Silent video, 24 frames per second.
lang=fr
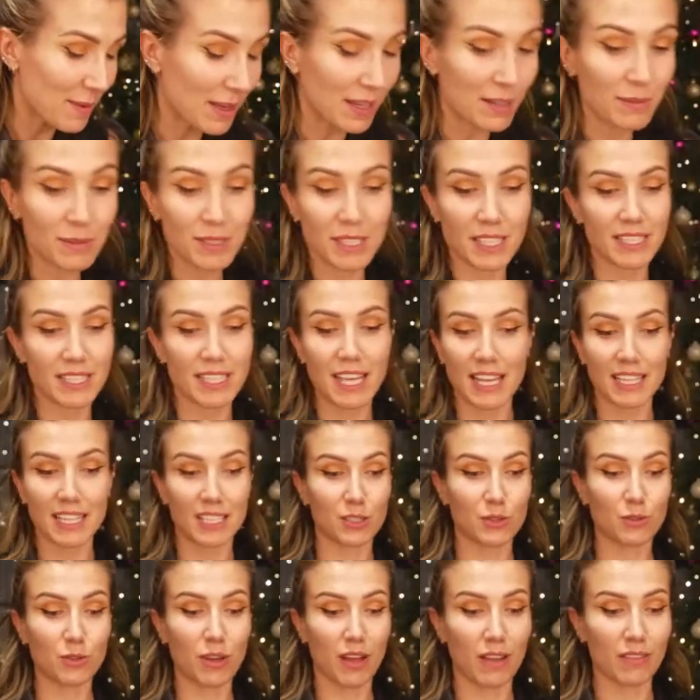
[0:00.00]
comme je t'ai dit, il y a
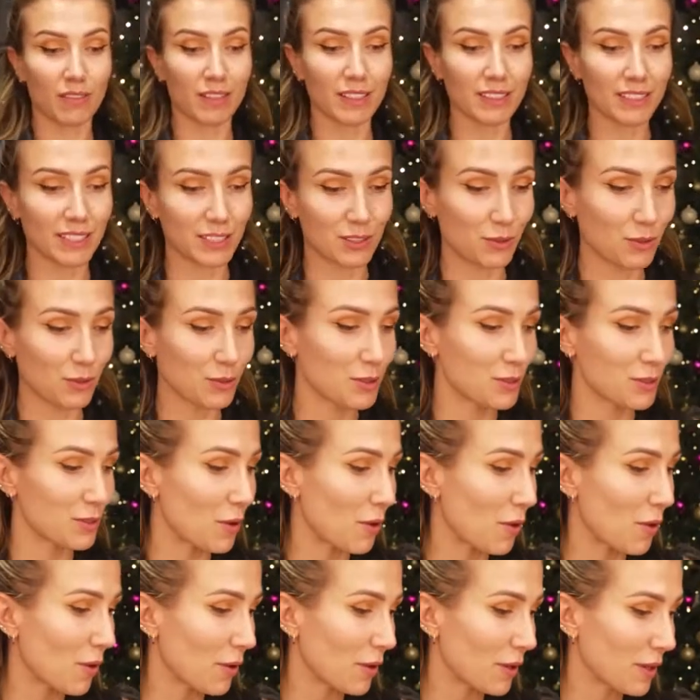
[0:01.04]
des jours avec, des jours
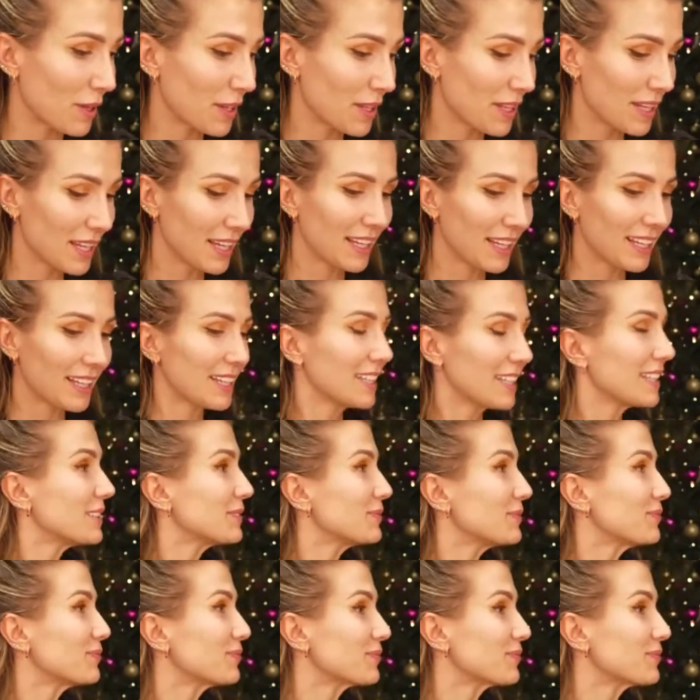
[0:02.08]
sans. la eyeliner,